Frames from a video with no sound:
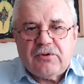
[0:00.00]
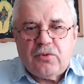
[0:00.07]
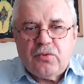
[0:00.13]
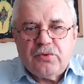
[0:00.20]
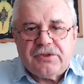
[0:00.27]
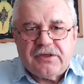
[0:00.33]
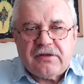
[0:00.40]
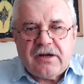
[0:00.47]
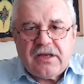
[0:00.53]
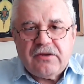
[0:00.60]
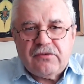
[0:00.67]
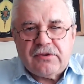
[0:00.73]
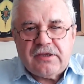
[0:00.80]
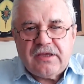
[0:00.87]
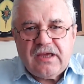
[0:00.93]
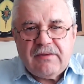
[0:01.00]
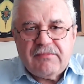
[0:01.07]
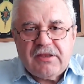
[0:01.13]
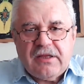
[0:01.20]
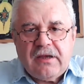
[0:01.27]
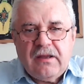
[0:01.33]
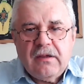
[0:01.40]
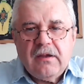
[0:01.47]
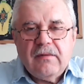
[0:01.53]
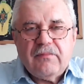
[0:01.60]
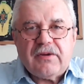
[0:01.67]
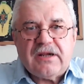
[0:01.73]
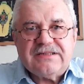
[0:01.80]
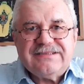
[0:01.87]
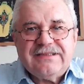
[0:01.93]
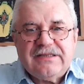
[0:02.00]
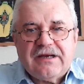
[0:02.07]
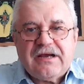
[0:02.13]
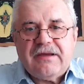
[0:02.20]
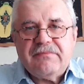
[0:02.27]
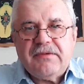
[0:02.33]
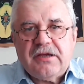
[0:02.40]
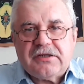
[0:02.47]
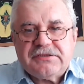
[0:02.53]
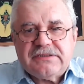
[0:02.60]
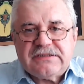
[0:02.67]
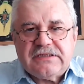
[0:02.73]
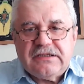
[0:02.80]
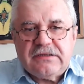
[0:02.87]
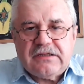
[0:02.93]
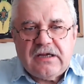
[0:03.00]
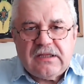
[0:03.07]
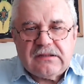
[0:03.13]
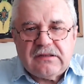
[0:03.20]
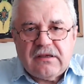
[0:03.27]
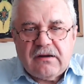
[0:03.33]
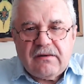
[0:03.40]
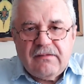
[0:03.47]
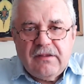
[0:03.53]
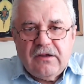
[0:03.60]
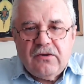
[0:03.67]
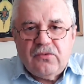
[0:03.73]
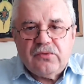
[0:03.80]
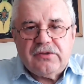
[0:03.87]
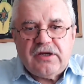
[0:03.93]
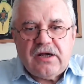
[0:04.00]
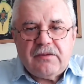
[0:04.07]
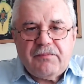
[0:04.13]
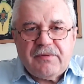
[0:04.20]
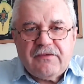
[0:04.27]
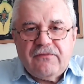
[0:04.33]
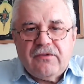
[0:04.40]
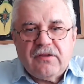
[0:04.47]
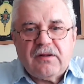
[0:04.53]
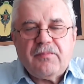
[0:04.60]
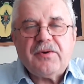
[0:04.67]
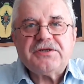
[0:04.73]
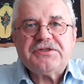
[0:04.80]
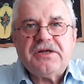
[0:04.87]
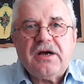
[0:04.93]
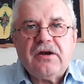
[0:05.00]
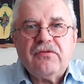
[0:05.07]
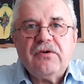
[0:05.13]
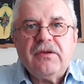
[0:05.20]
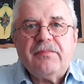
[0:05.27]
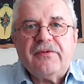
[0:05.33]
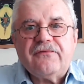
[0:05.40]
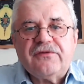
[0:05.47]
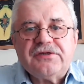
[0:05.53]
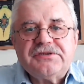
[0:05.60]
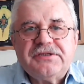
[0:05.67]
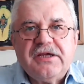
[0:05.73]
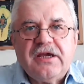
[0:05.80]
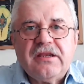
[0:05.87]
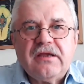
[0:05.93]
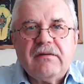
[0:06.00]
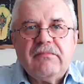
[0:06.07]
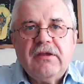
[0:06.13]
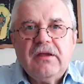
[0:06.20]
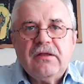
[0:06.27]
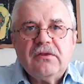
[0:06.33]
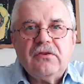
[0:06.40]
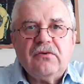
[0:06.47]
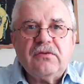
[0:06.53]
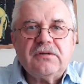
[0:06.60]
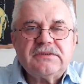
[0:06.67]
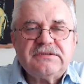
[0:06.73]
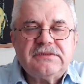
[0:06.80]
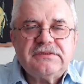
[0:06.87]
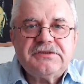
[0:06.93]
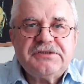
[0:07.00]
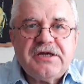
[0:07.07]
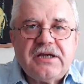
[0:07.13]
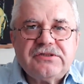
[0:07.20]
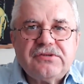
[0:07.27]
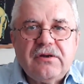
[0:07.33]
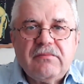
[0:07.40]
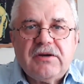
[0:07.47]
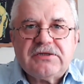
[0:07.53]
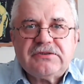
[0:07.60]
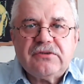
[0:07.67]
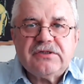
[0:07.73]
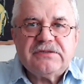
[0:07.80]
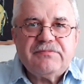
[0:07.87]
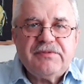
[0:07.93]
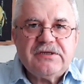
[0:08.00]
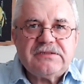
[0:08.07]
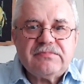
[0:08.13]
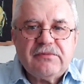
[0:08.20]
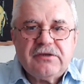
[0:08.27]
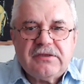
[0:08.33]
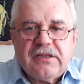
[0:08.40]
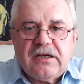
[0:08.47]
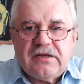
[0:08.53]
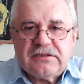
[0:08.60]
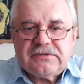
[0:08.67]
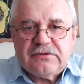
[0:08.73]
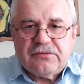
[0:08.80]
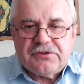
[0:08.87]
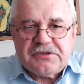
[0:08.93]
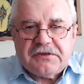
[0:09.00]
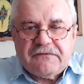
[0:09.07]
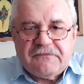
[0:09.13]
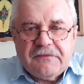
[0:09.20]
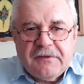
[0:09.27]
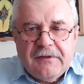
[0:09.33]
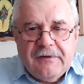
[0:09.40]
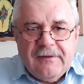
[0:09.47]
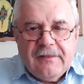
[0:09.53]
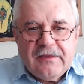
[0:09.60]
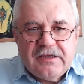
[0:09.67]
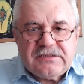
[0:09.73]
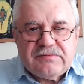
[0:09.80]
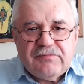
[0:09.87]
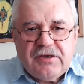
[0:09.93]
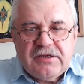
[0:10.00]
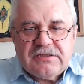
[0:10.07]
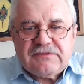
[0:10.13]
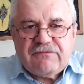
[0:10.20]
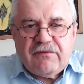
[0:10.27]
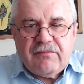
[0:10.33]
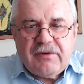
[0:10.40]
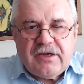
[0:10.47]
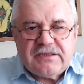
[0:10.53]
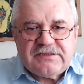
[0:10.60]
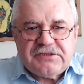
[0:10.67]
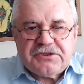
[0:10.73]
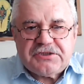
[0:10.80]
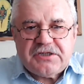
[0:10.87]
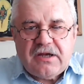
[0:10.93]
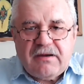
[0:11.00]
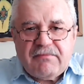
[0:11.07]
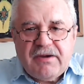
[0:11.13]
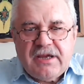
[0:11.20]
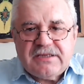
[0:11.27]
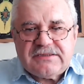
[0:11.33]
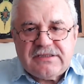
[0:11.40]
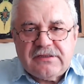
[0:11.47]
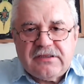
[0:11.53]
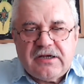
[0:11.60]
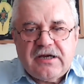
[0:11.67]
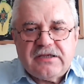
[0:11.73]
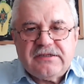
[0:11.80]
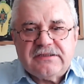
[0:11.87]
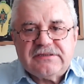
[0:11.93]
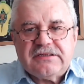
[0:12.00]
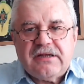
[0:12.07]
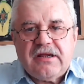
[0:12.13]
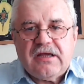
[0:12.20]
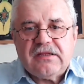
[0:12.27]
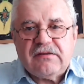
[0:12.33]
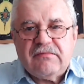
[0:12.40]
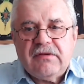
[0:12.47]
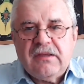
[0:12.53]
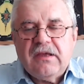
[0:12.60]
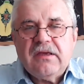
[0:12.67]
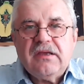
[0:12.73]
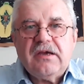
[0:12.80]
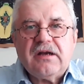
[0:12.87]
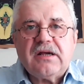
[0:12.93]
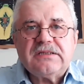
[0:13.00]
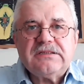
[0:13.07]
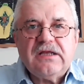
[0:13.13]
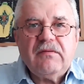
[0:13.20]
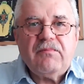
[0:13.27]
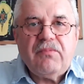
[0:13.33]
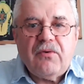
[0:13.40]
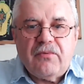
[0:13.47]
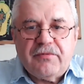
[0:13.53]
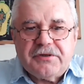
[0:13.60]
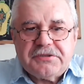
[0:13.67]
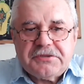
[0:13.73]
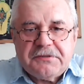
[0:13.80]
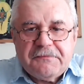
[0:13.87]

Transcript: Хути района Йемена, поразила коммерческий танкер. Удар привел к пожару и повреждениям, но, к счастью, обошлось без смертельных случаев. Эсминец ВМС США Мейсон находился рядом и оказал помощь.